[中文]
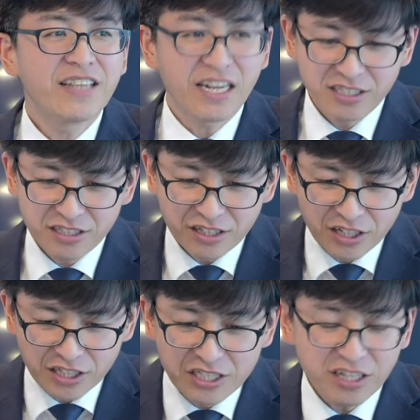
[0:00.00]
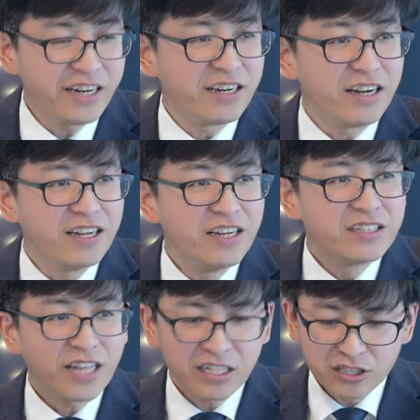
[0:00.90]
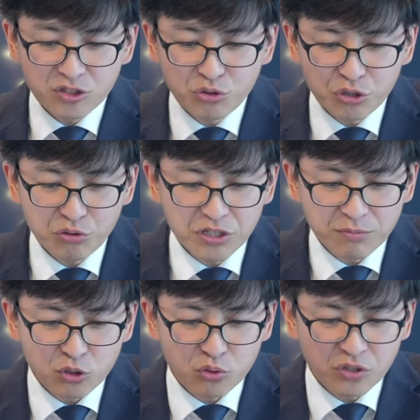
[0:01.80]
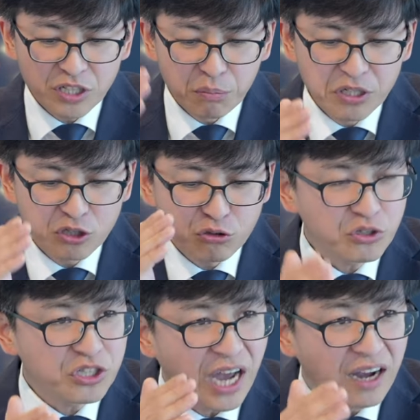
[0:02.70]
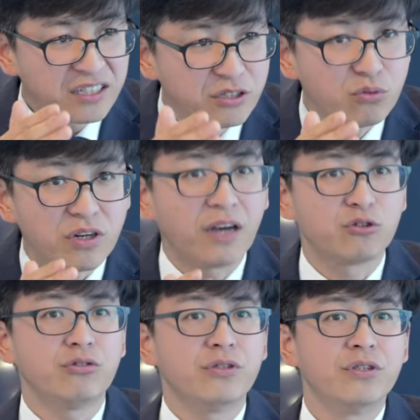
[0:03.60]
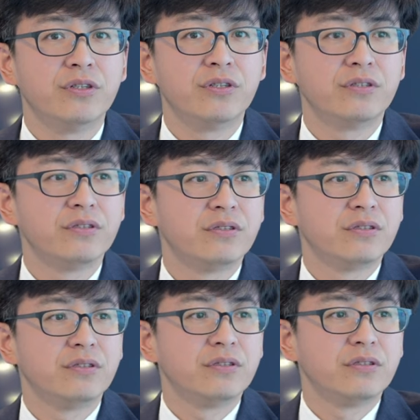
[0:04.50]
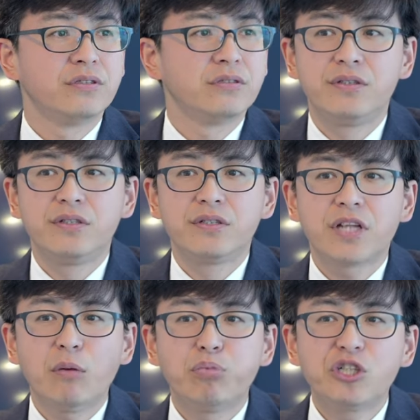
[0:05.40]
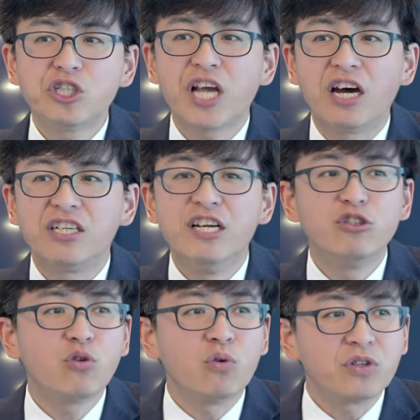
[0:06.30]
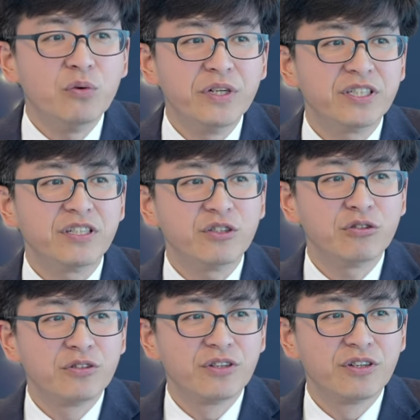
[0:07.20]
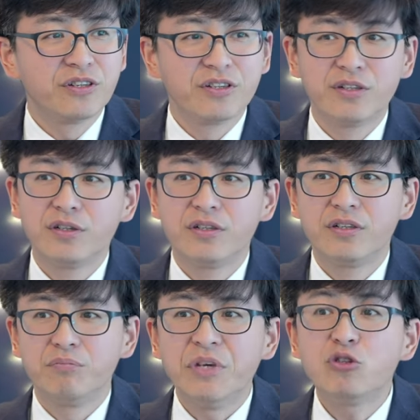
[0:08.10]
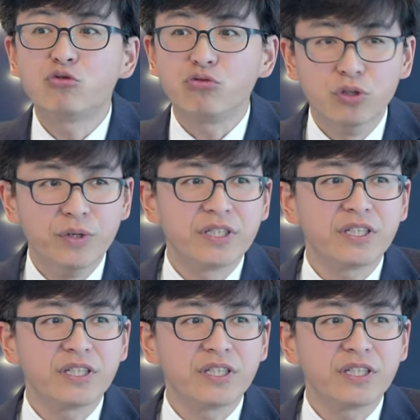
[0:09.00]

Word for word: 但是以色列人，但是却对他们说：“你们就是羊进入狼群。”他不是讲人种的问题、民族的问